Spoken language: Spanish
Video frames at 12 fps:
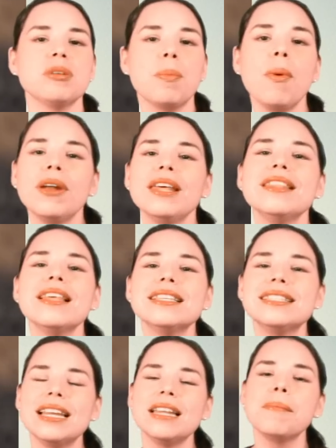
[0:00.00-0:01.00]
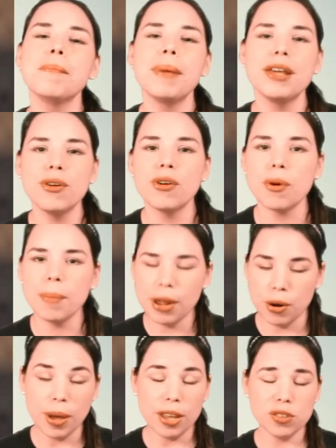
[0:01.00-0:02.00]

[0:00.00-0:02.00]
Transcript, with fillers: Se ponen desde el Imperio Romano.